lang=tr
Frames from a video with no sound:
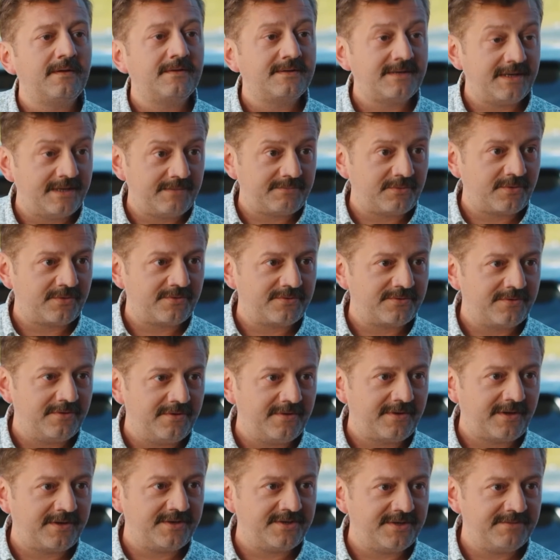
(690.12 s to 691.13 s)
Zeynep doğru
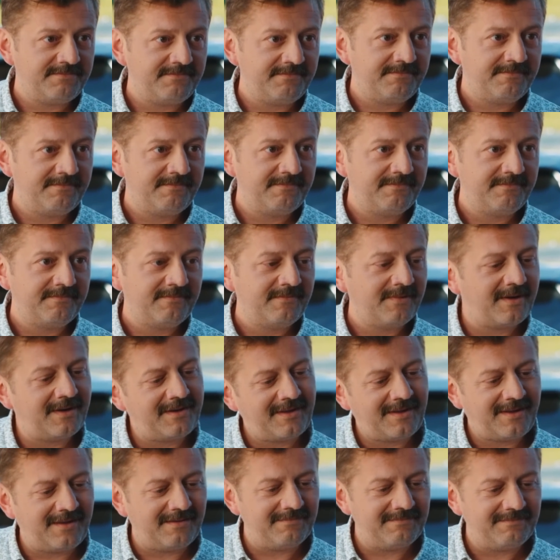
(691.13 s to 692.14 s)
söyle karıcığım.
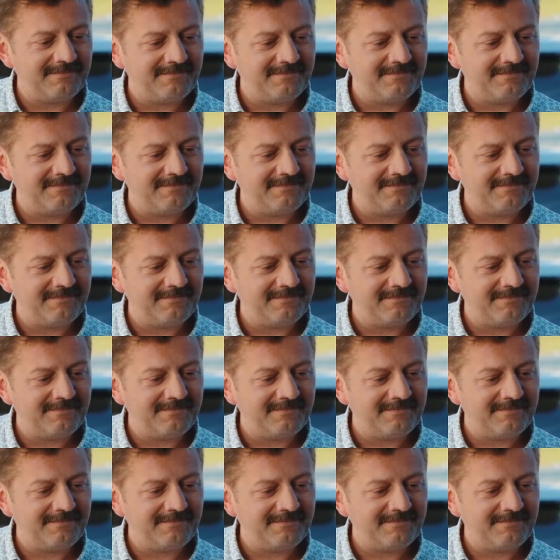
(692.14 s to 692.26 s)
Hadi gidelim.